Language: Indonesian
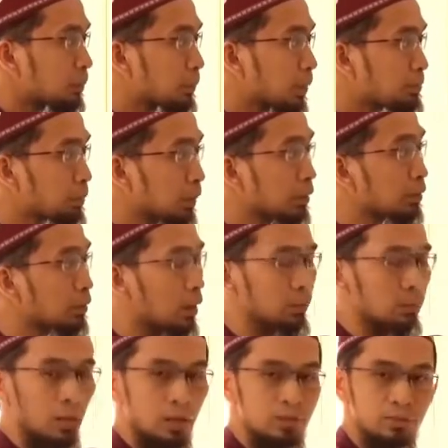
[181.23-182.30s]
Sampai perintah
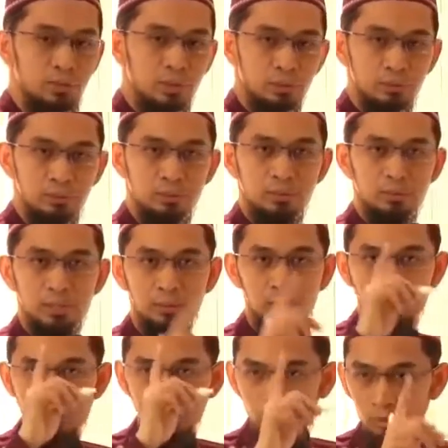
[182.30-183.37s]
tahajud itu
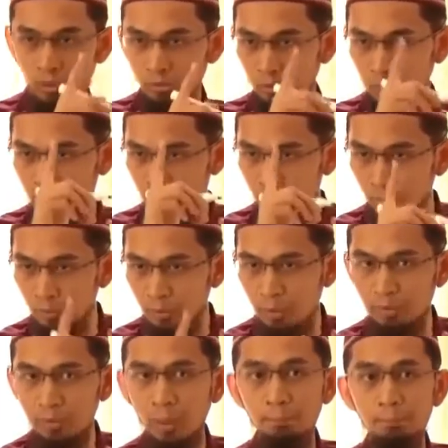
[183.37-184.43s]
satu-satunya sholat
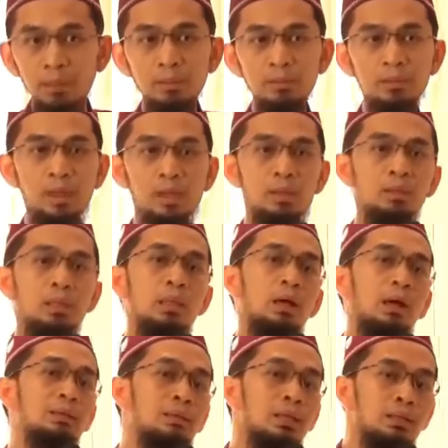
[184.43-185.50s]
sunnah yang perintahnya
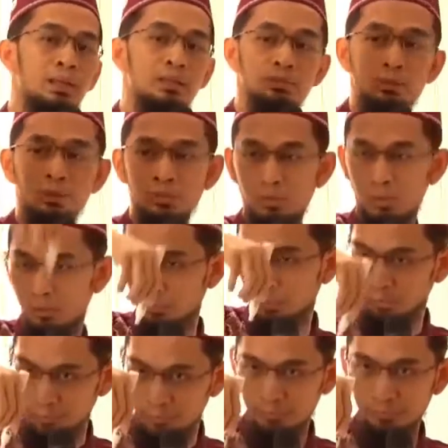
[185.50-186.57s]
dilekatkan langsung dengan sholat
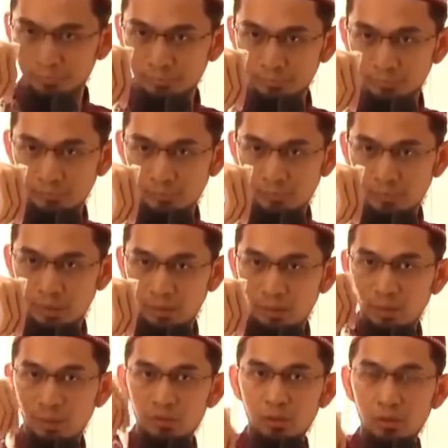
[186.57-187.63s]
fardu. Ya.
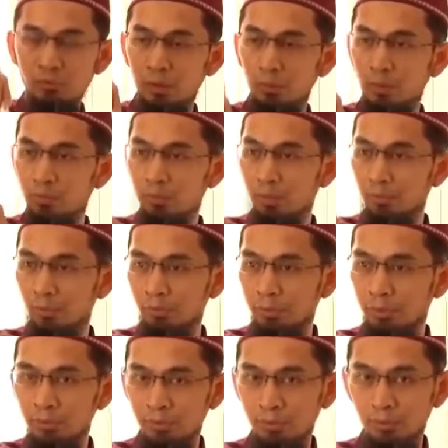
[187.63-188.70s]
Sholat fardu ada berapa
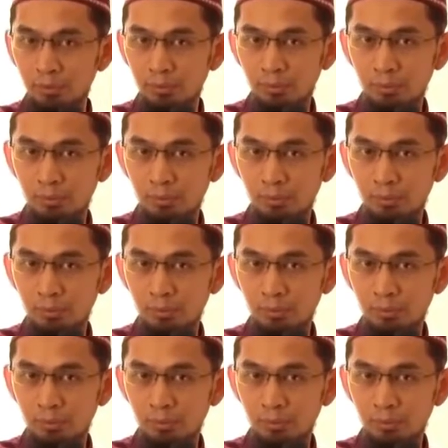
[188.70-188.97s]
rakaat?